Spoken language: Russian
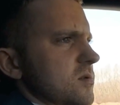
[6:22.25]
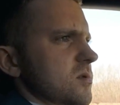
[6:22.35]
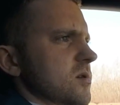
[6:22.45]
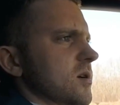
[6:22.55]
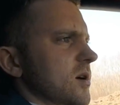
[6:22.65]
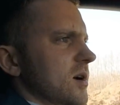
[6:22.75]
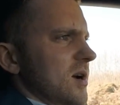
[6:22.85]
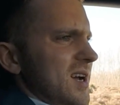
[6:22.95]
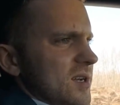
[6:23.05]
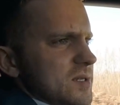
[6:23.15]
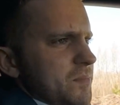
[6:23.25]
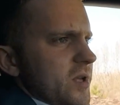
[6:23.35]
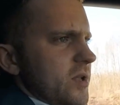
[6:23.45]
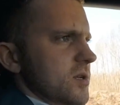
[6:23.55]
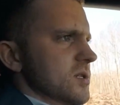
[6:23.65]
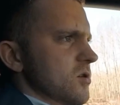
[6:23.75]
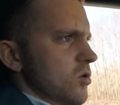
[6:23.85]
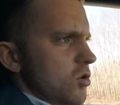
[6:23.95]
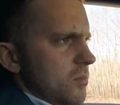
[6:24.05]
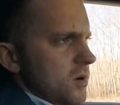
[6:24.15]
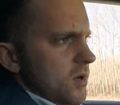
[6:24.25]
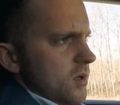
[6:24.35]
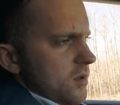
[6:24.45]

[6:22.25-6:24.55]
э, как спереди за рулем,